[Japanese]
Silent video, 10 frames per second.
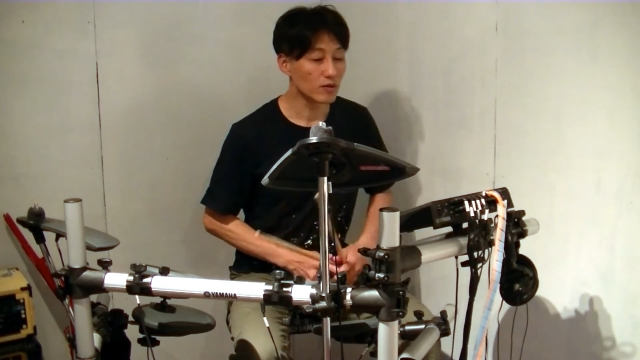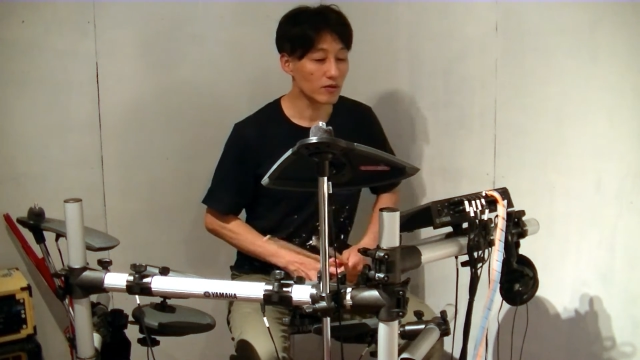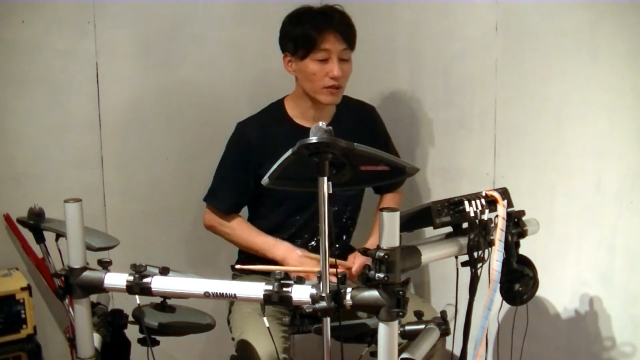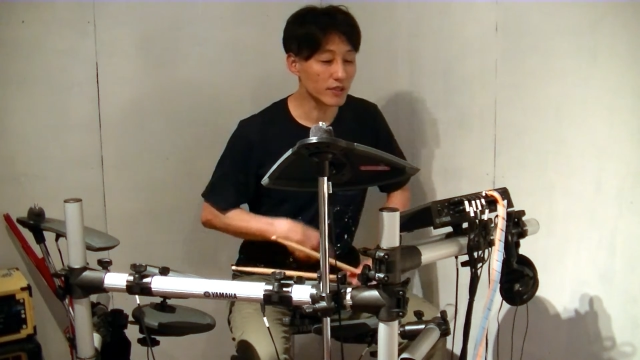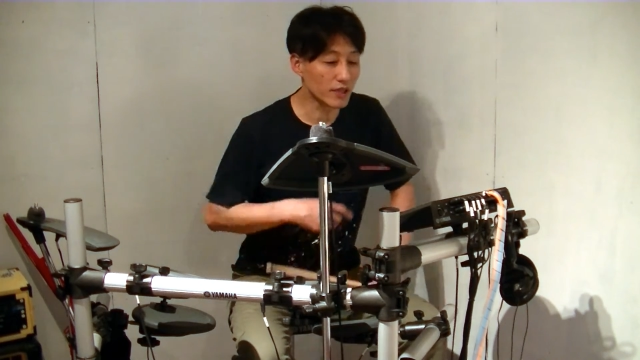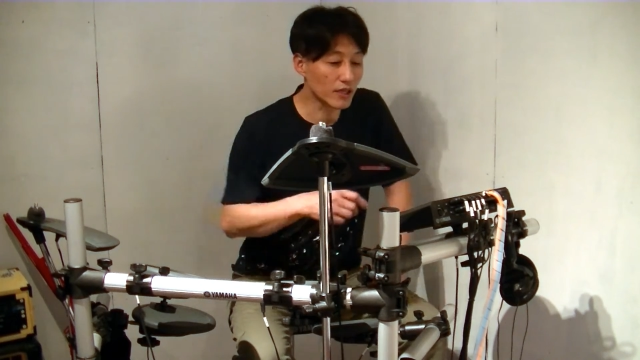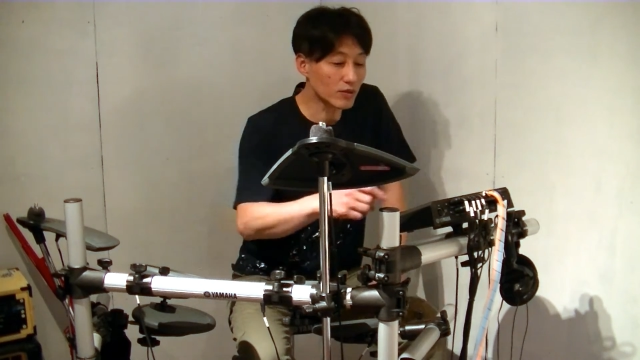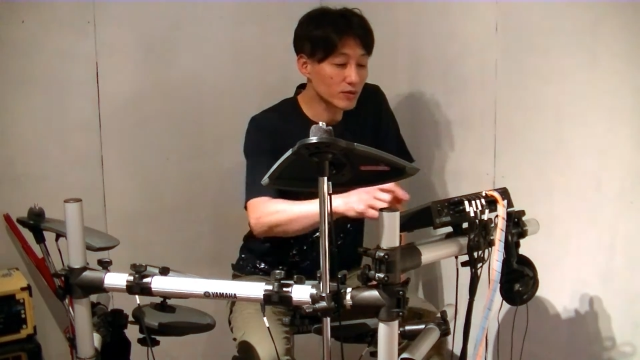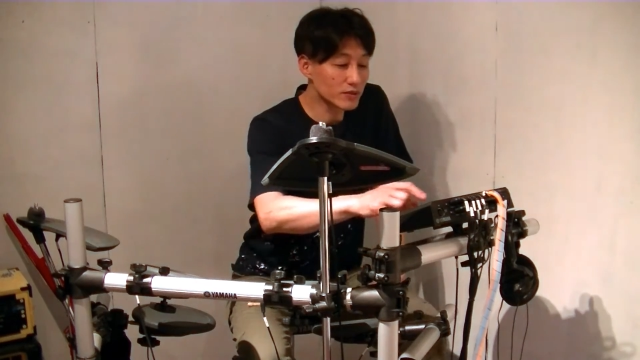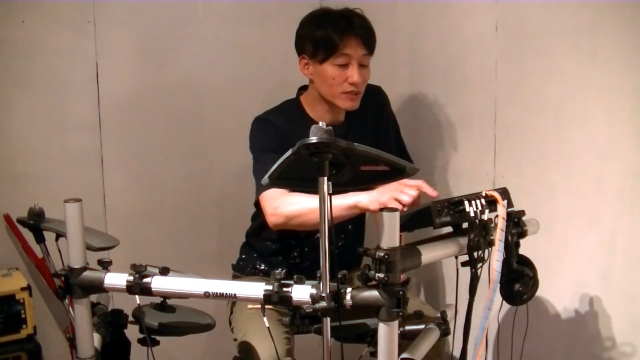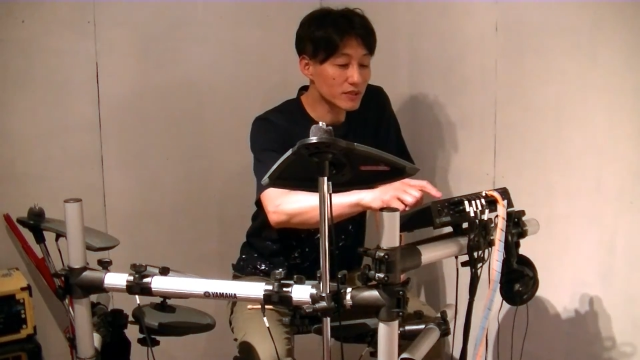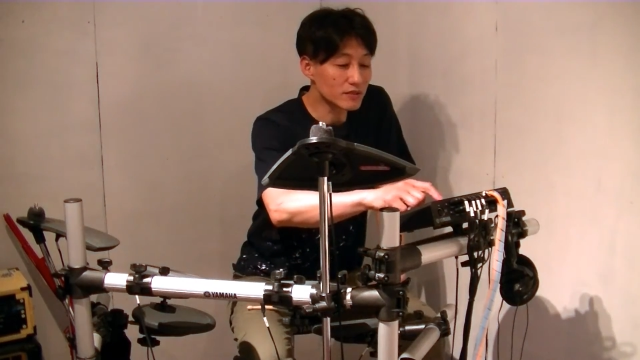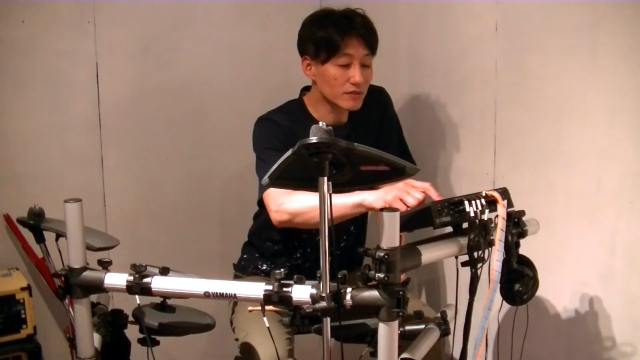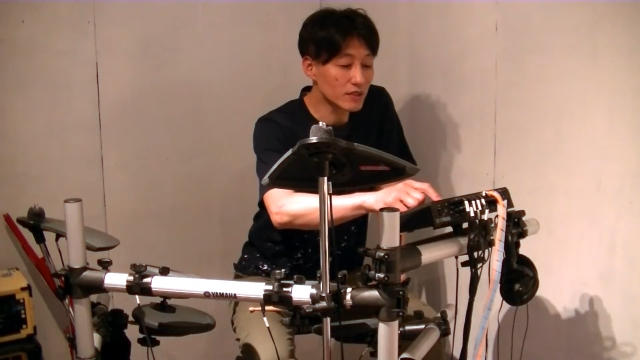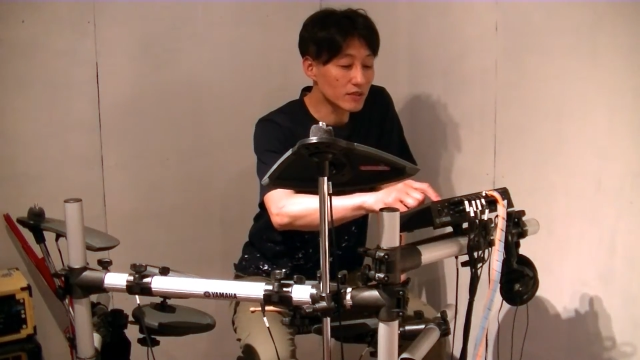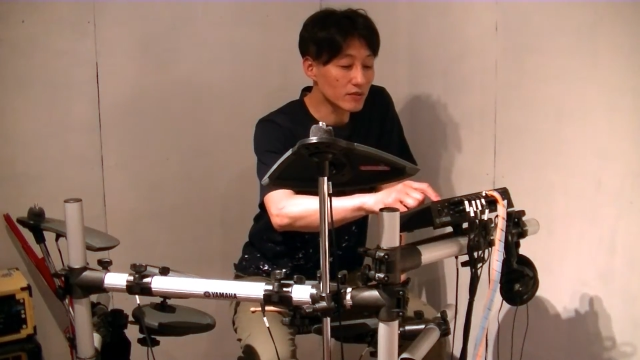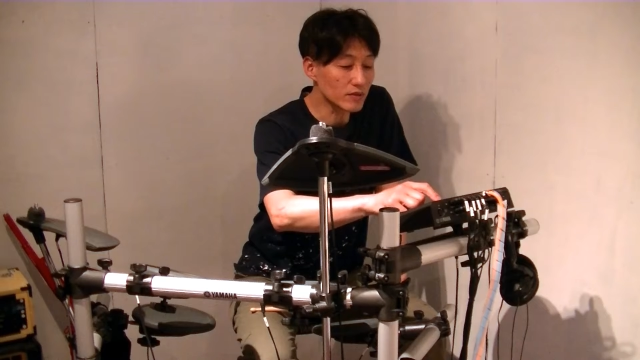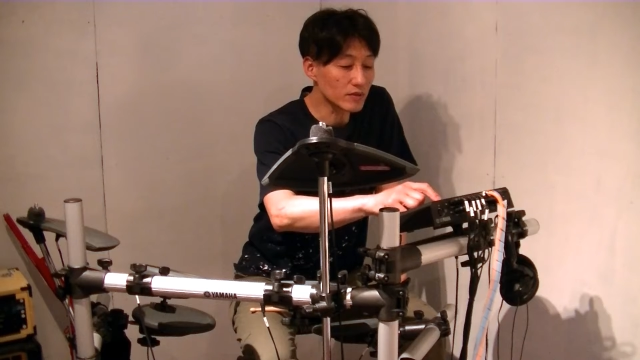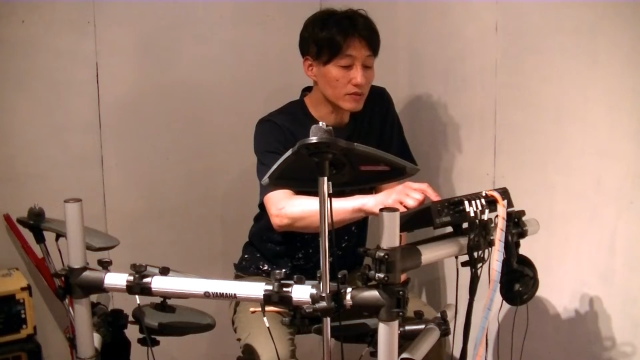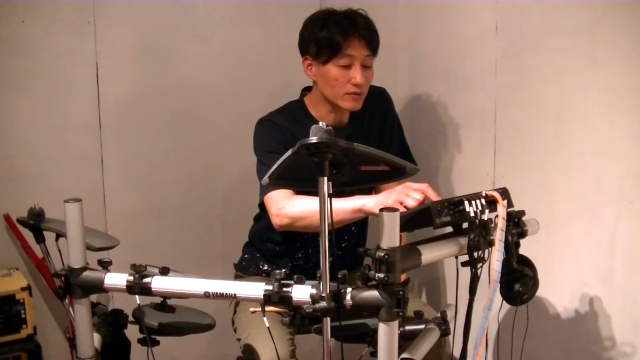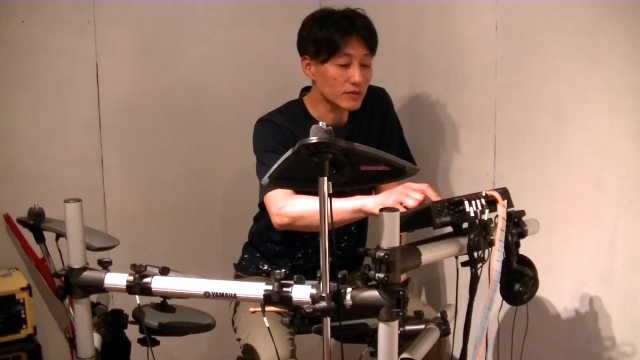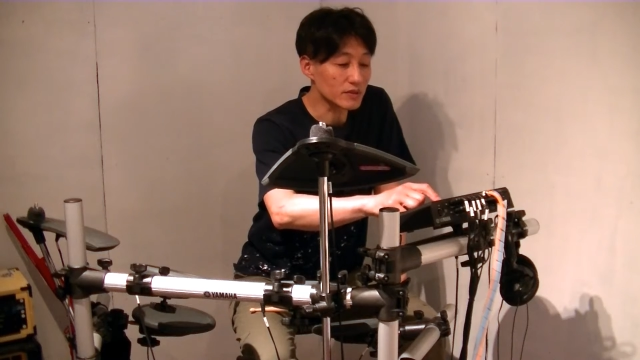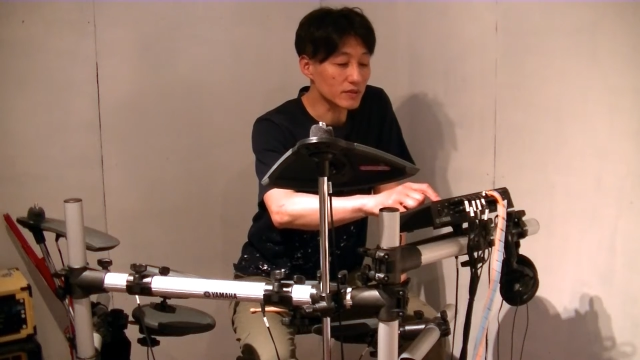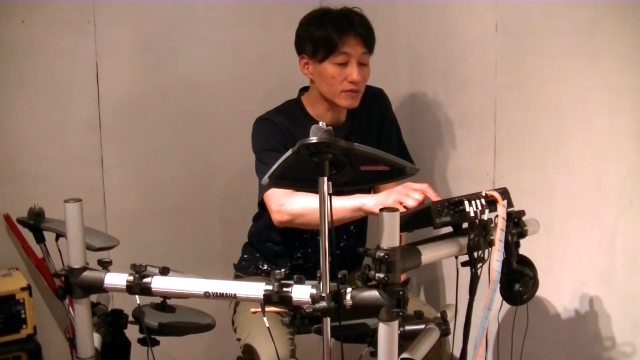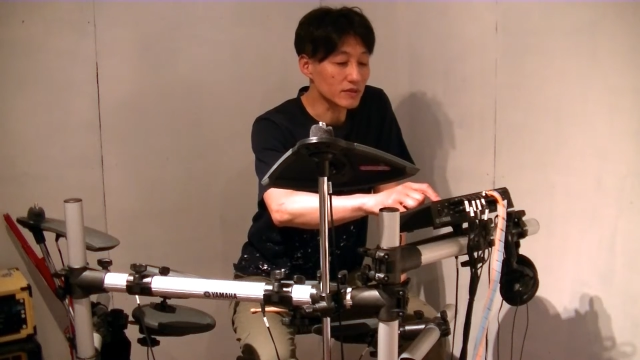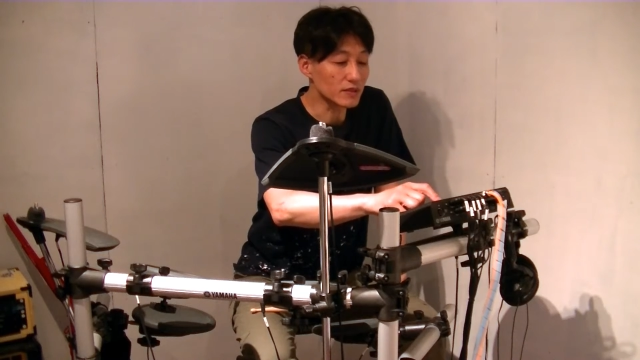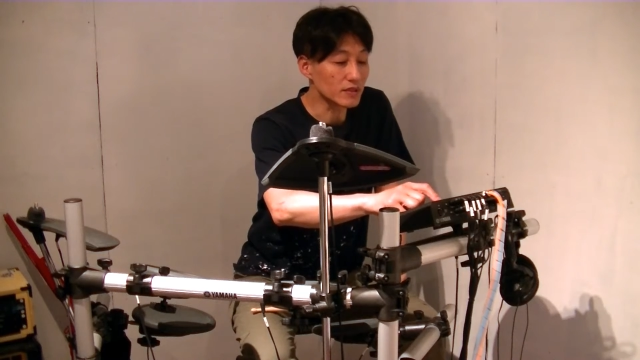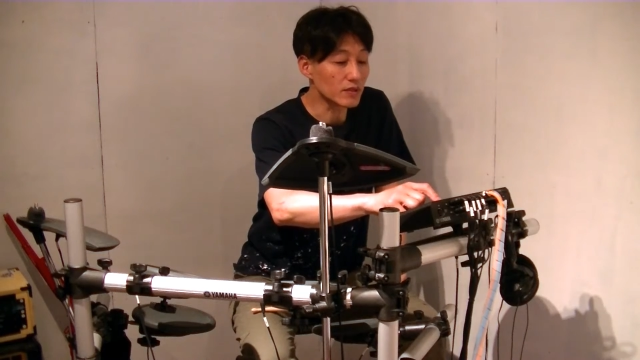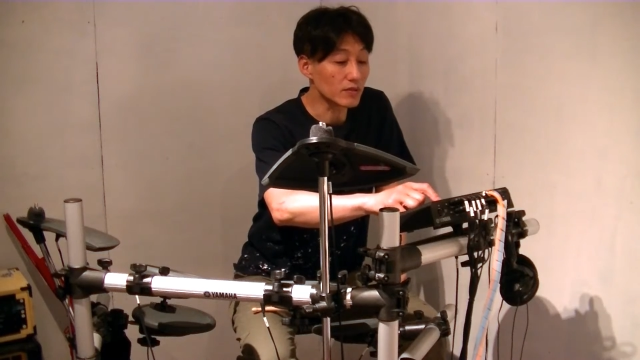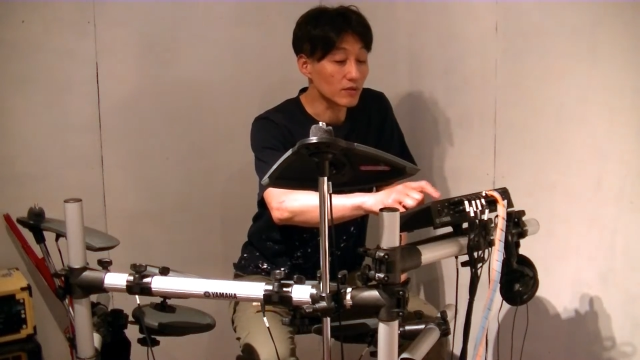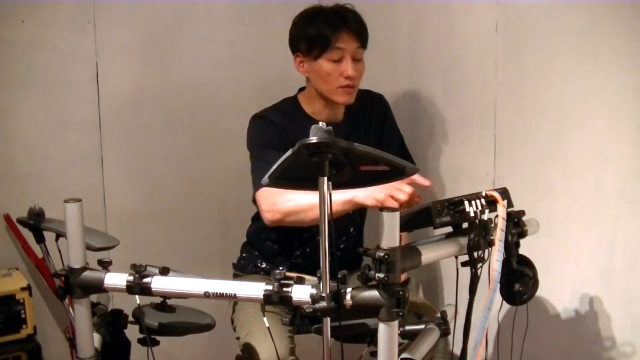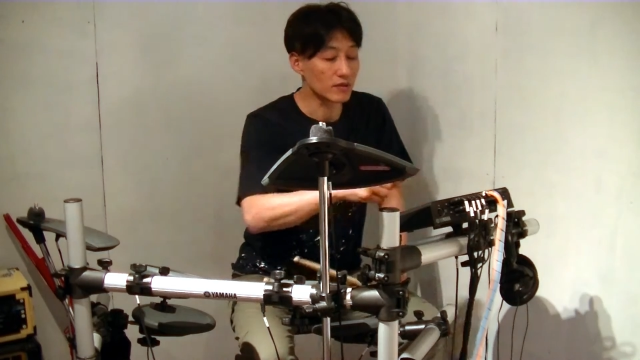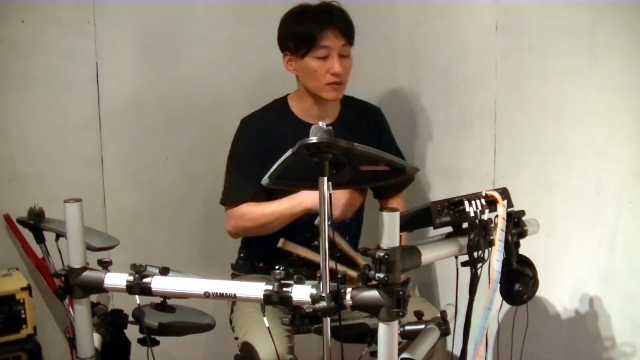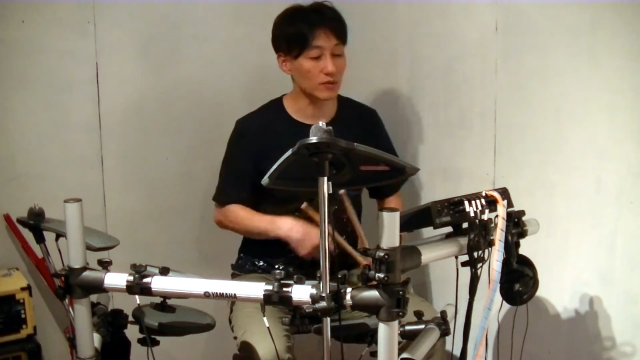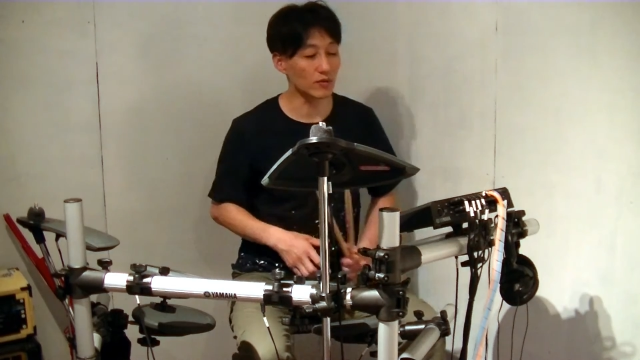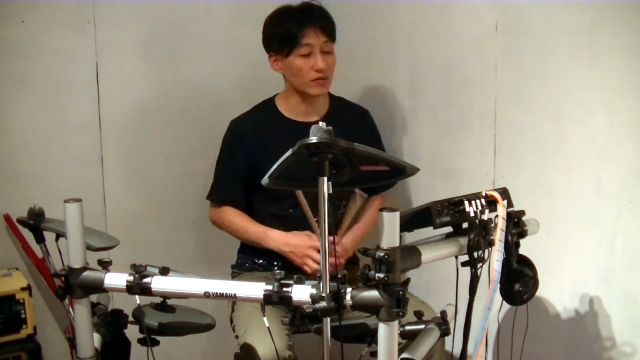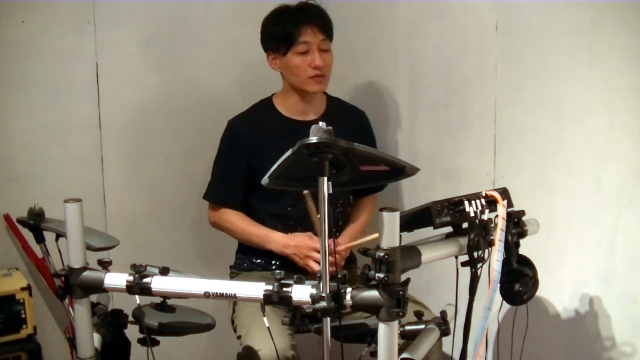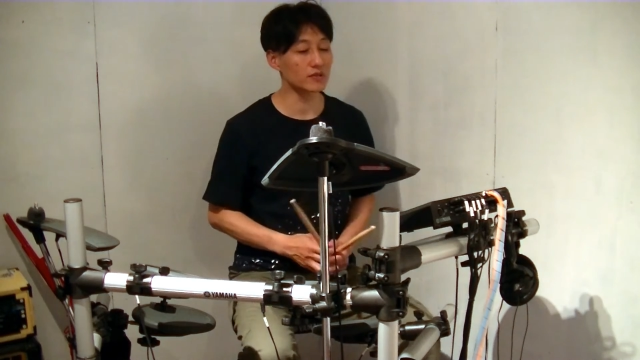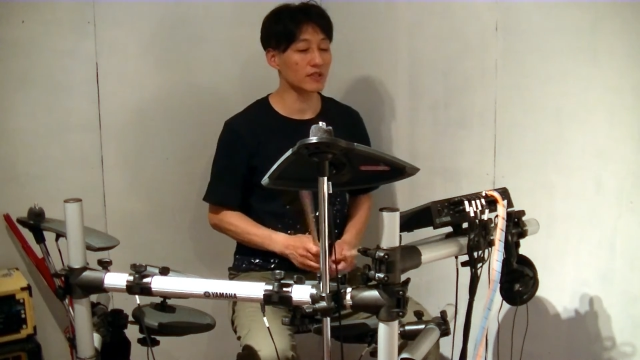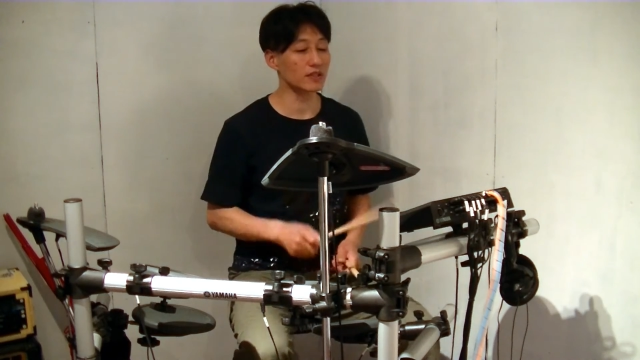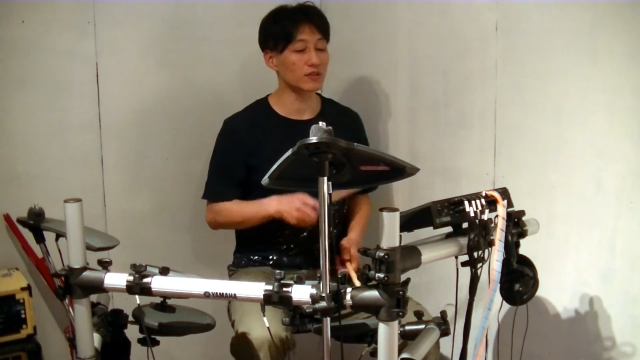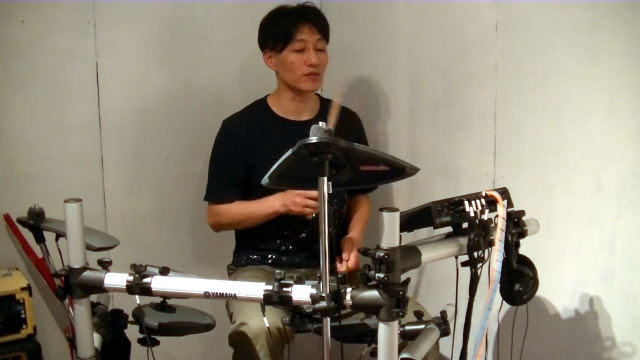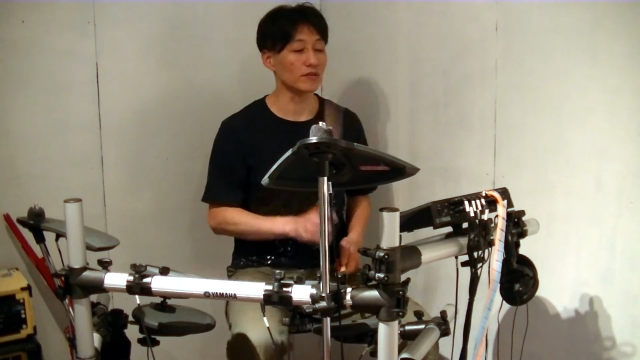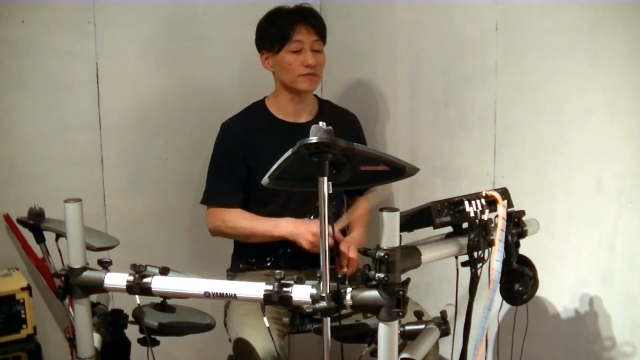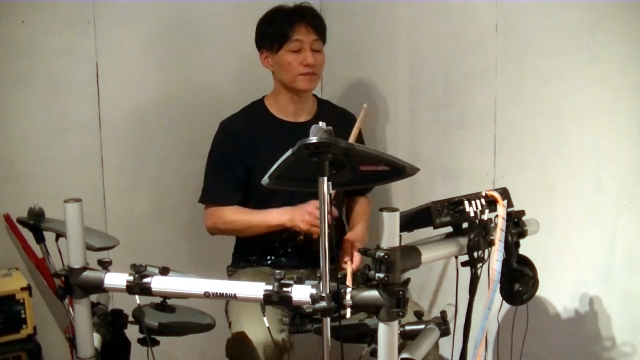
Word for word: これはねアコースティックキットっていうのにしてるんですけど、ロックキット